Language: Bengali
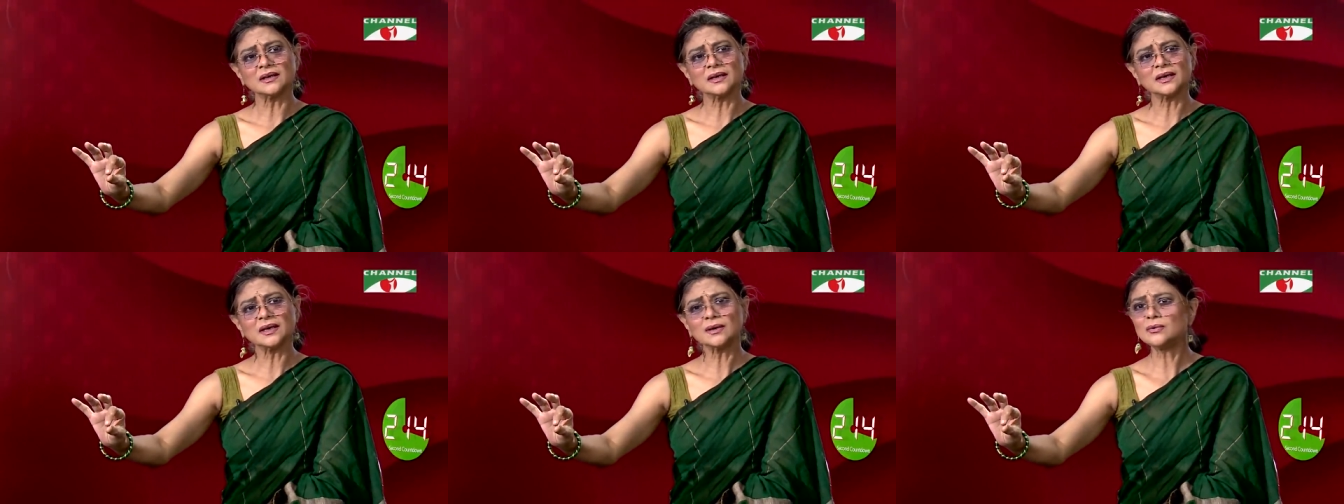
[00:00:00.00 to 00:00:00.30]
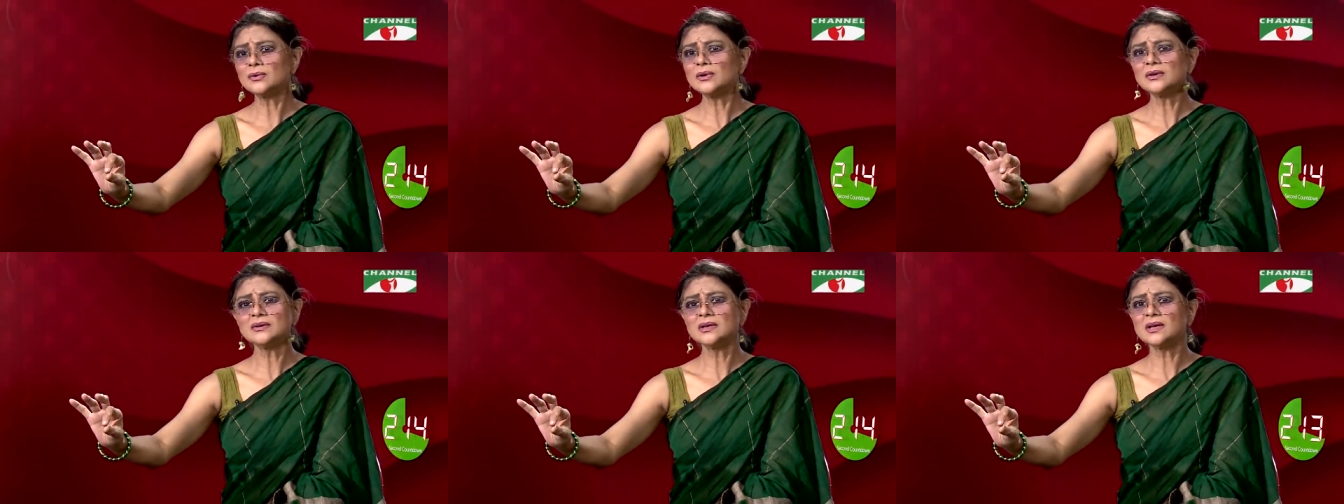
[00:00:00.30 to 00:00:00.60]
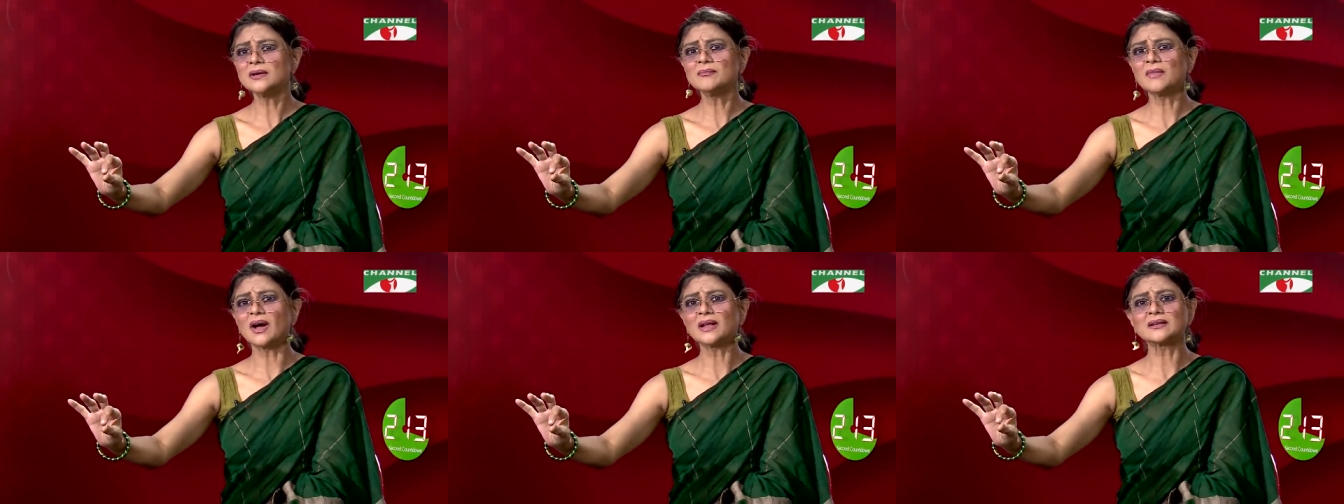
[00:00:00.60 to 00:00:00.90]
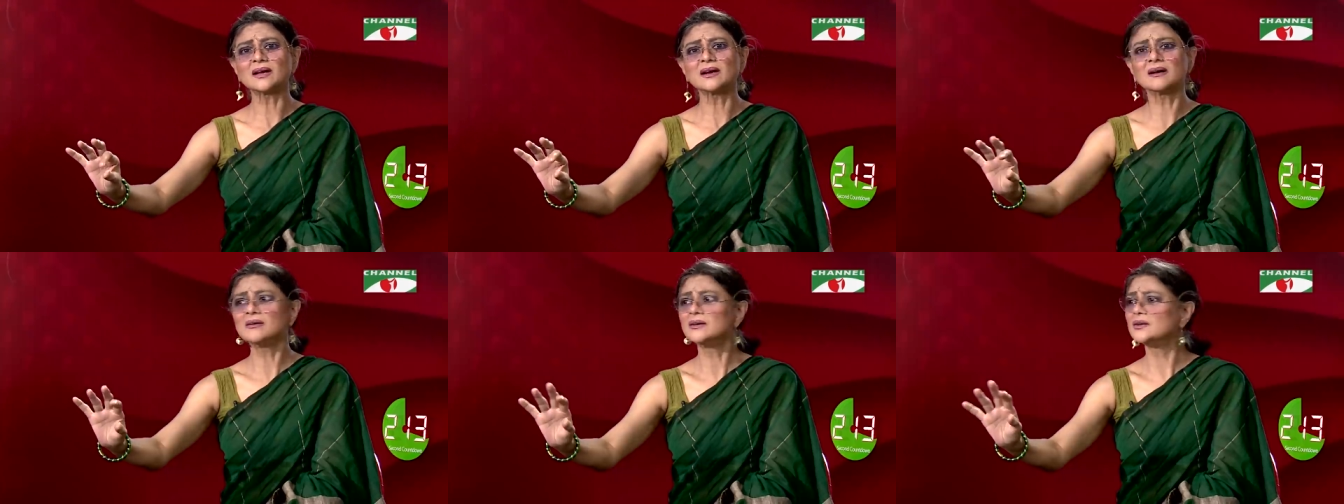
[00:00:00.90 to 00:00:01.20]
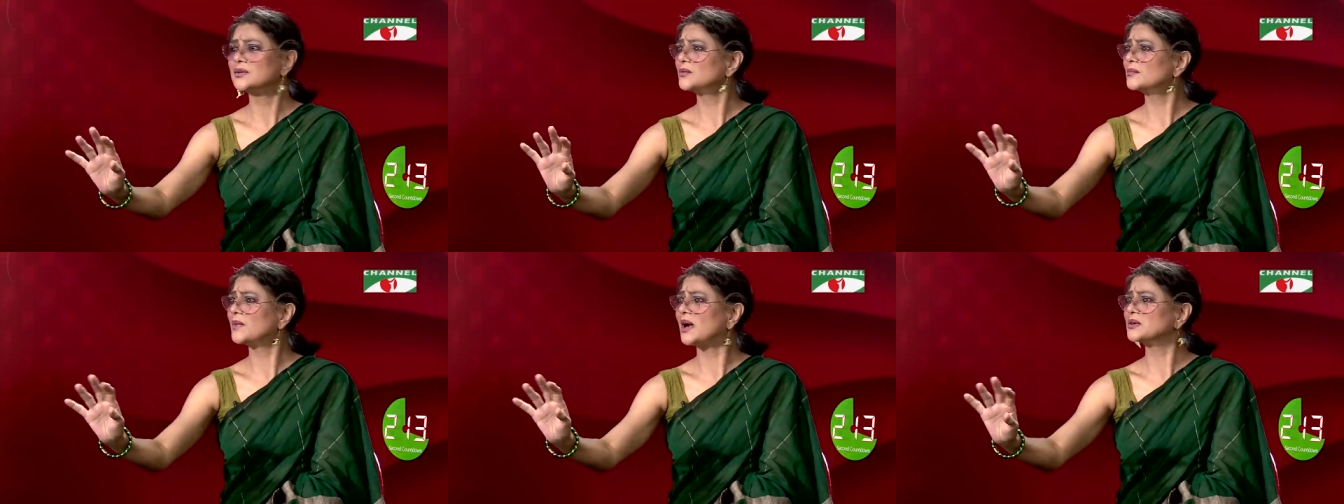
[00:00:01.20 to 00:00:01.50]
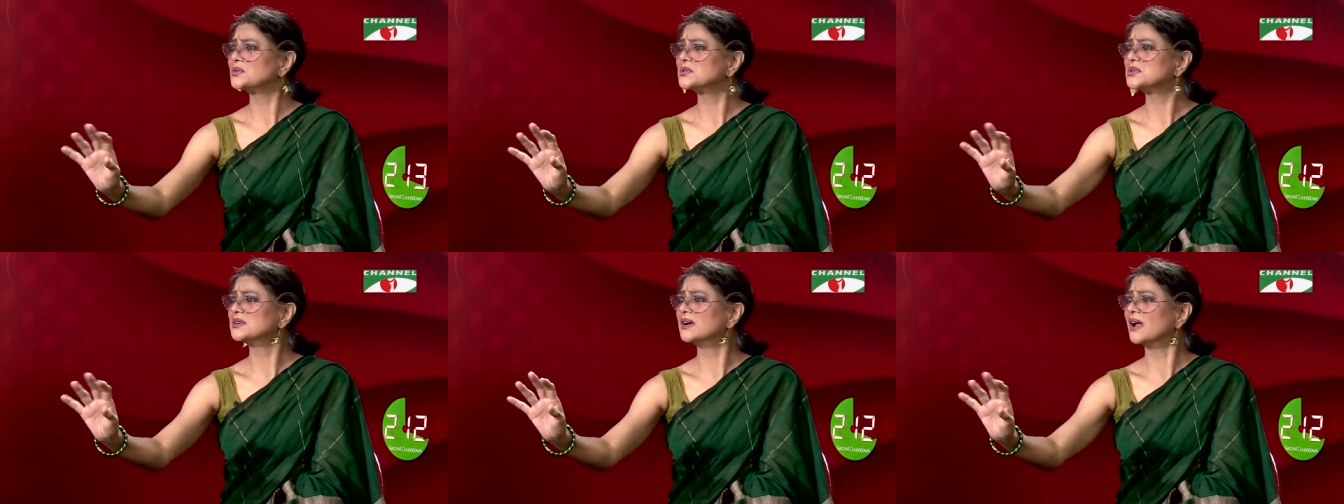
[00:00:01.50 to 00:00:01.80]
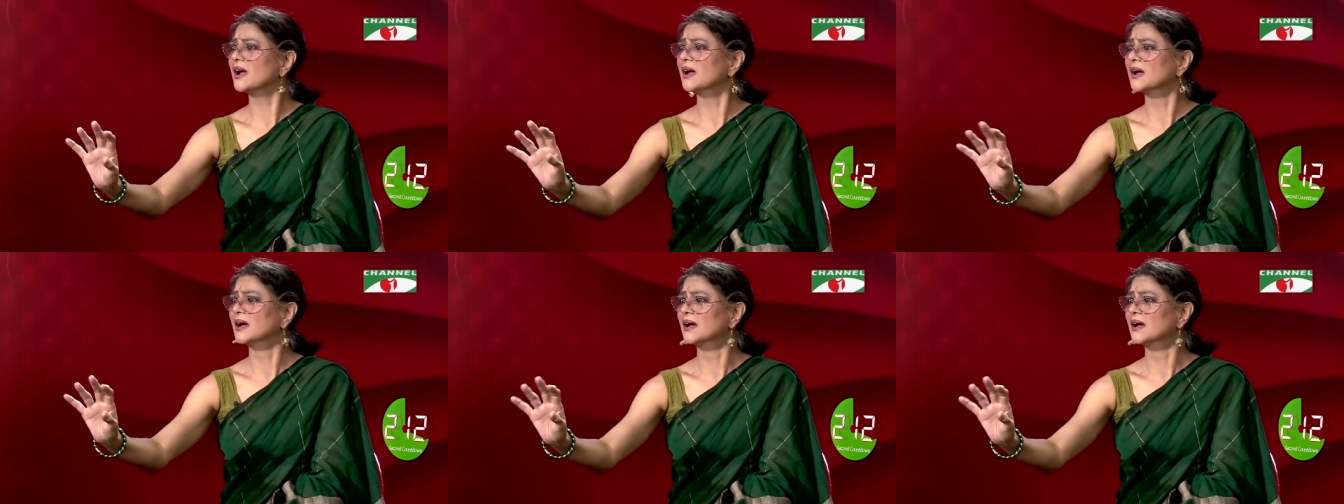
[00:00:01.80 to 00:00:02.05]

এগুলো নিয়ে মাথা ঘামানোর মানুষ না